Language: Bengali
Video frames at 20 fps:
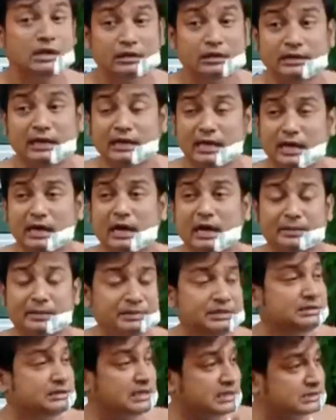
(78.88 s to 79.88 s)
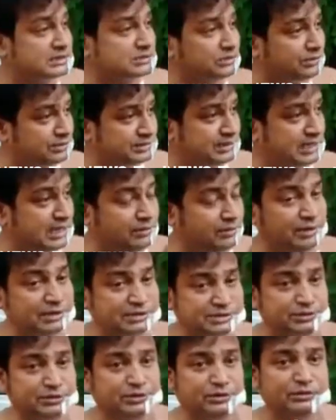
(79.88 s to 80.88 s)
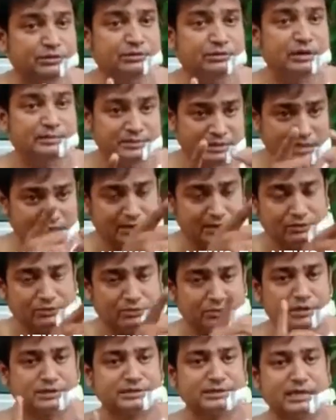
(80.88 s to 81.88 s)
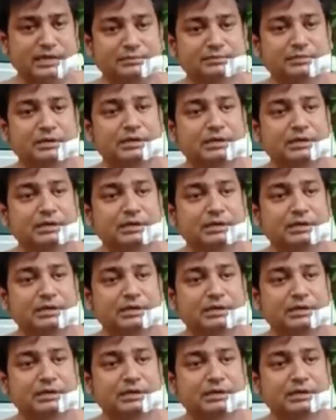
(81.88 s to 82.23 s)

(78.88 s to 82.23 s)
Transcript: না না আমি জাস্ট যেটা আমি আগেও বলেছিলাম